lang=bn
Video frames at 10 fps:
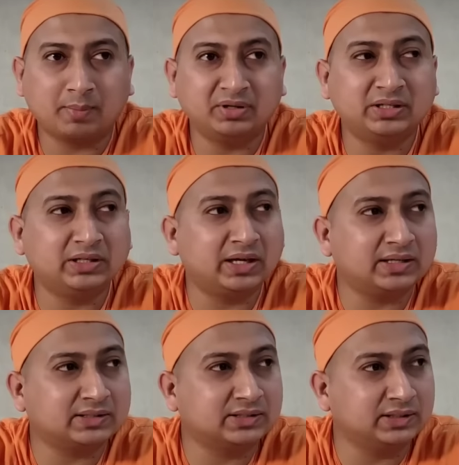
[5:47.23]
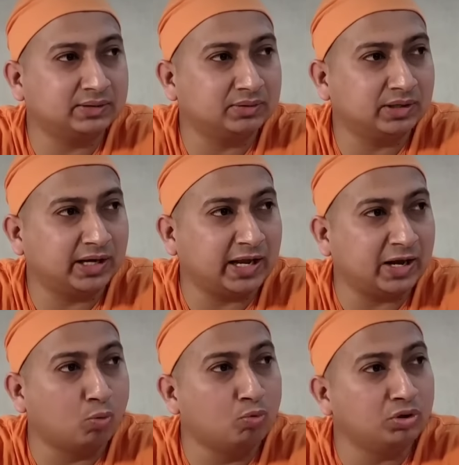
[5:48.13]
আমি শিখে এসেছি এ
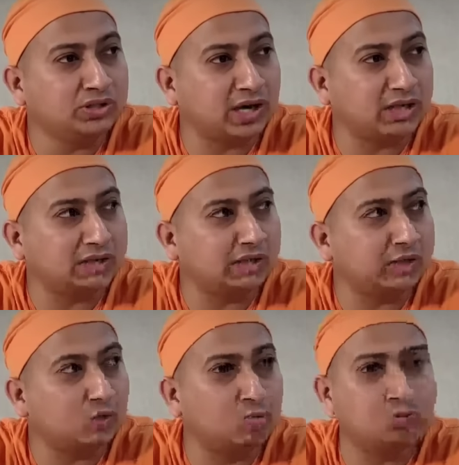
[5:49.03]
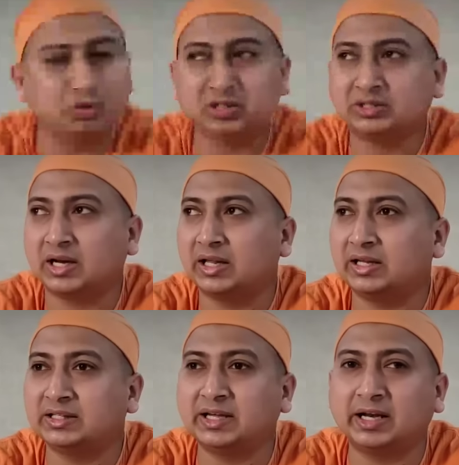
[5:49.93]
অমুক জায়গাতে গিয়ে অমুক প্রতিষ্ঠানে
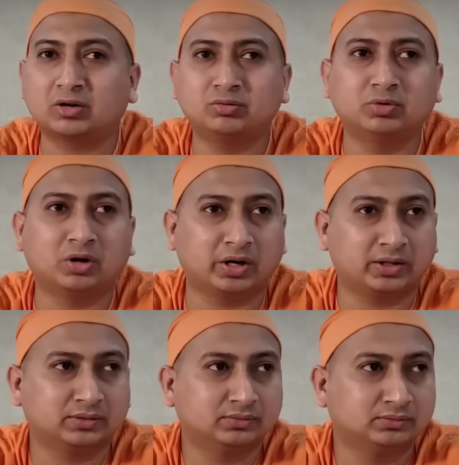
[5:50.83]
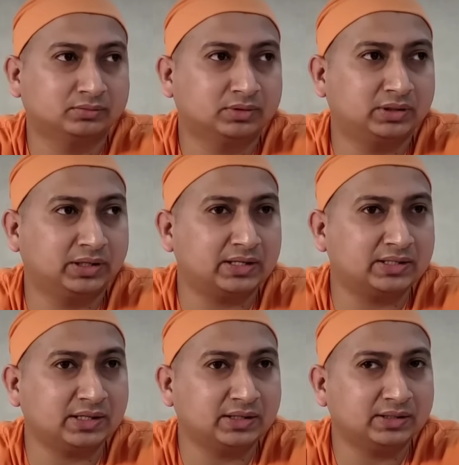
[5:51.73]
গিয়ে যে এরকম হয় ঠিক
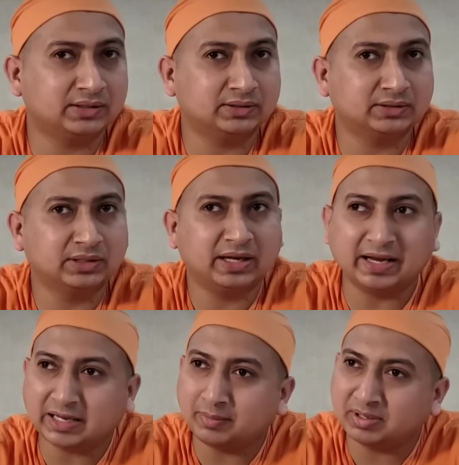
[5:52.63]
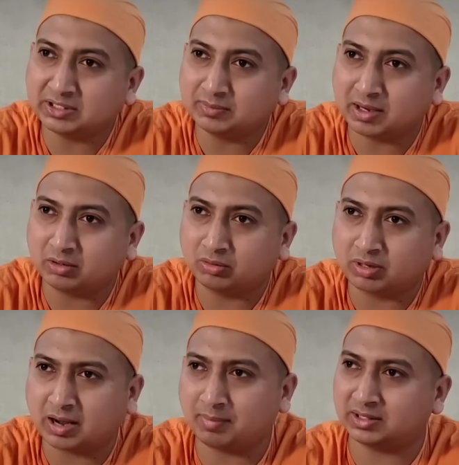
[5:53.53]
আছে এটাই বেশিরভাগ লোক
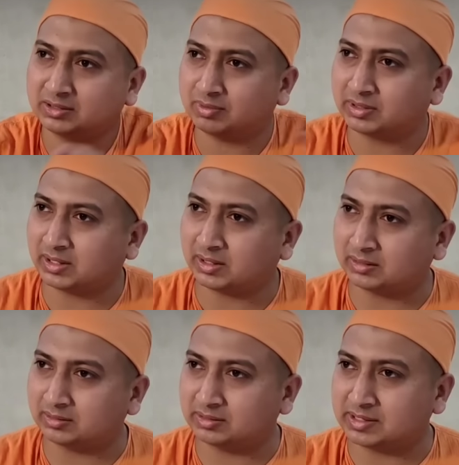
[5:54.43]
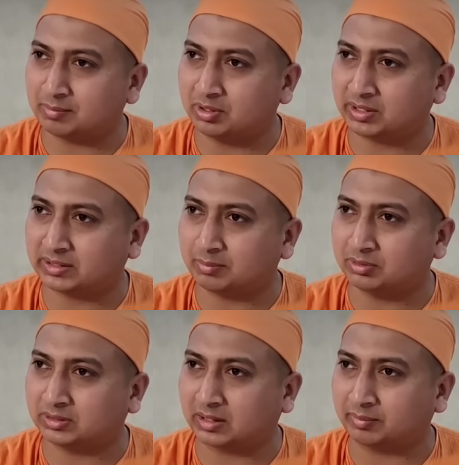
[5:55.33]
আমার জীবনটা যেমন কে
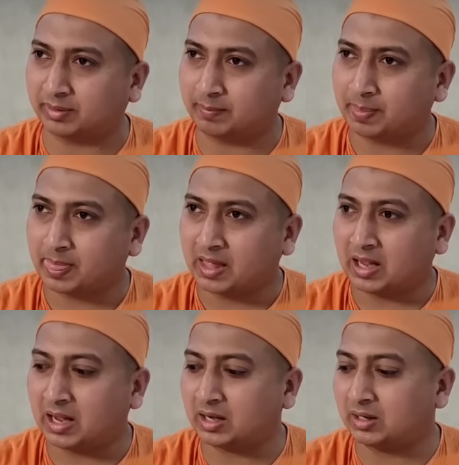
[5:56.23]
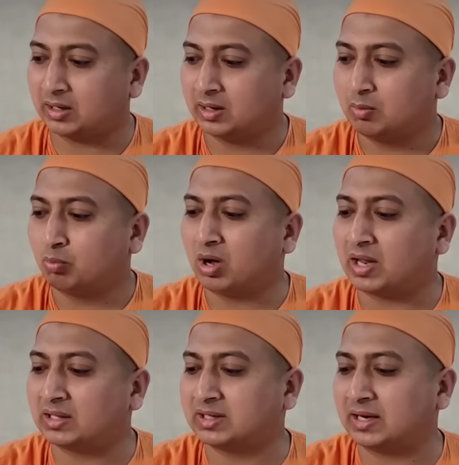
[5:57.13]
তেমন থাকবে আর
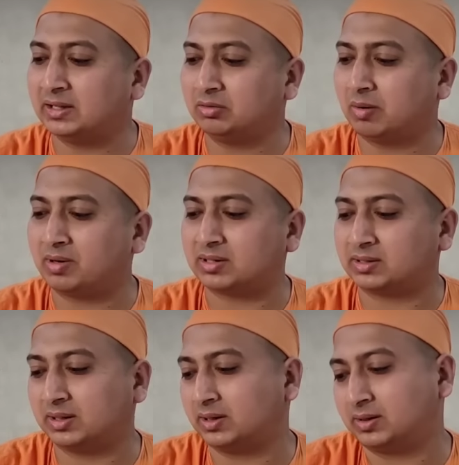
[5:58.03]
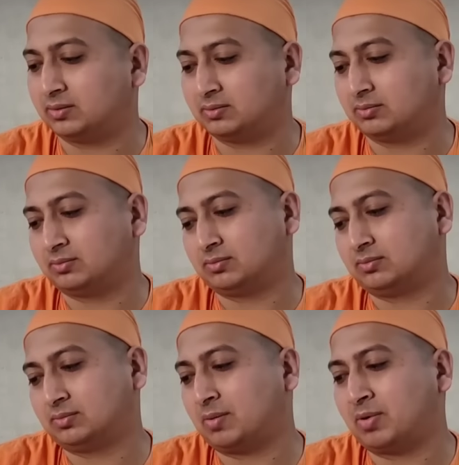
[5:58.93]
মহারাজ জানেন তো আমার সাথে
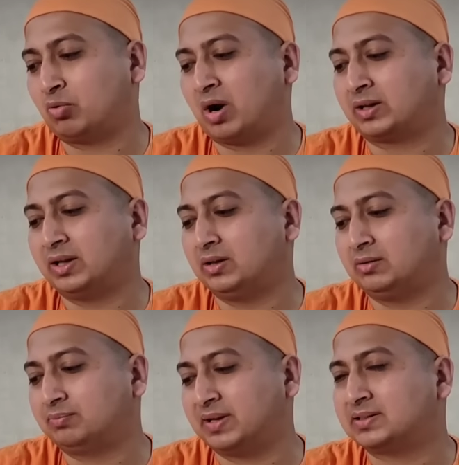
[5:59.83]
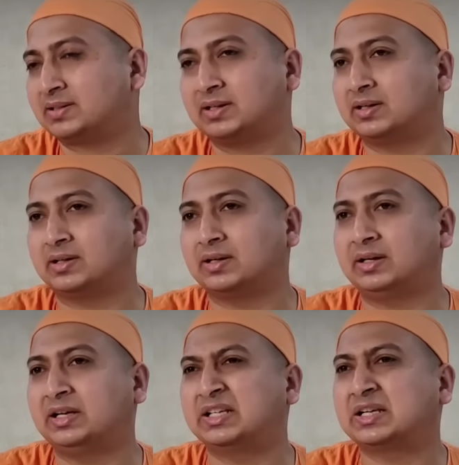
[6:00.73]
আমার ওয়ার্কিং প্লেসের
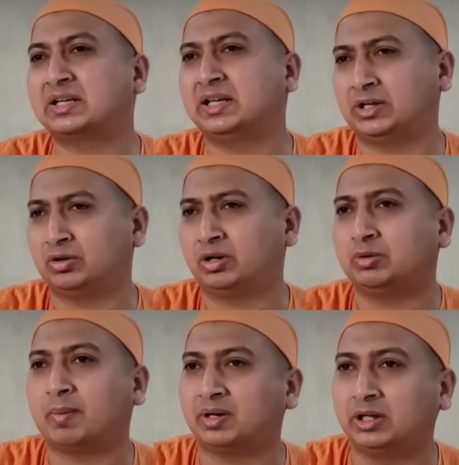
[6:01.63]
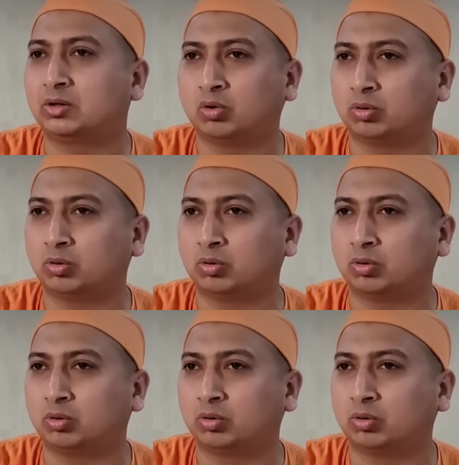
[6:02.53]
রিলেশান ঠিক নয় কিভাবে ঠিক